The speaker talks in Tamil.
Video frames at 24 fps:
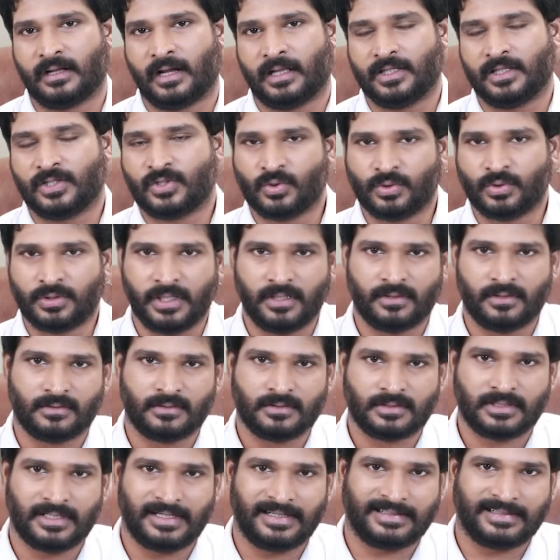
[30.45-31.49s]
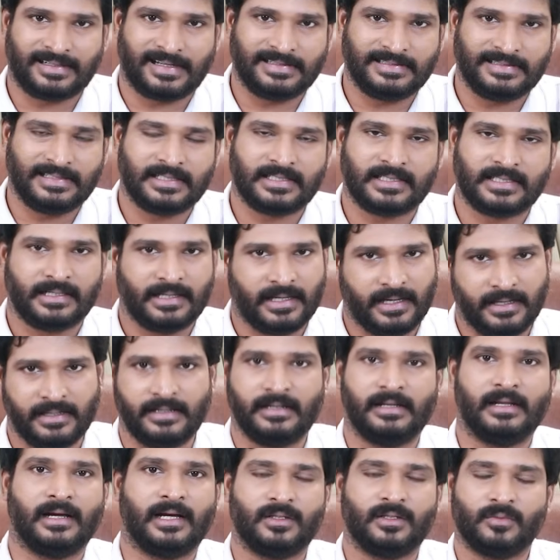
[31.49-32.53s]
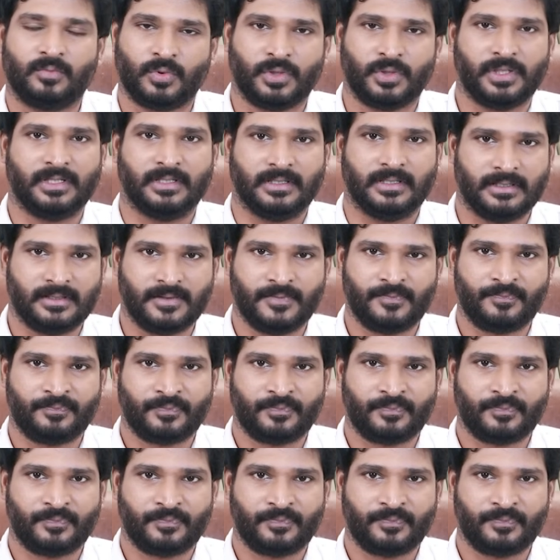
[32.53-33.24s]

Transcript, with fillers: அதை சுற்றிலும் சில டிரான்சிட் சரியாக இல்லை அது புரியுது